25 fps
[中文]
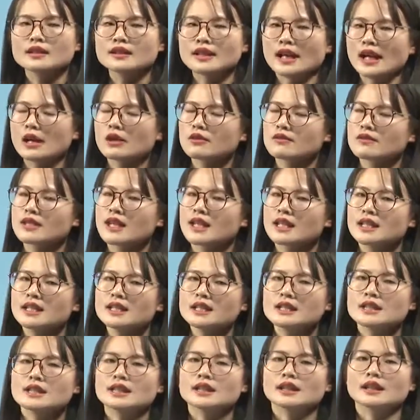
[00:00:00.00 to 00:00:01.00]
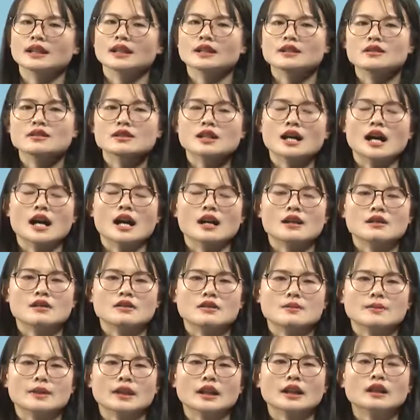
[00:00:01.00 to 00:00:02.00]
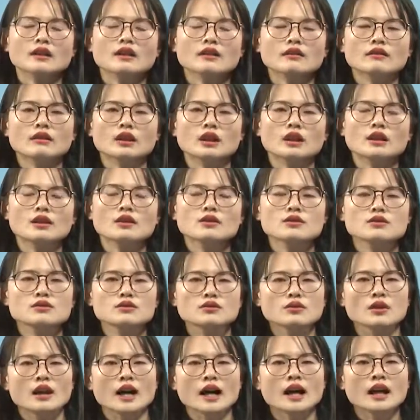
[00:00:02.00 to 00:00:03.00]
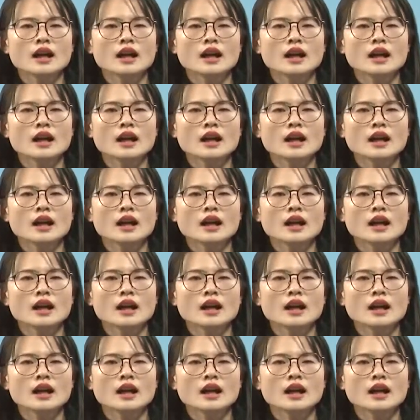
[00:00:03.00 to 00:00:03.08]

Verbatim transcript: 然后再一起跟着这篇课文去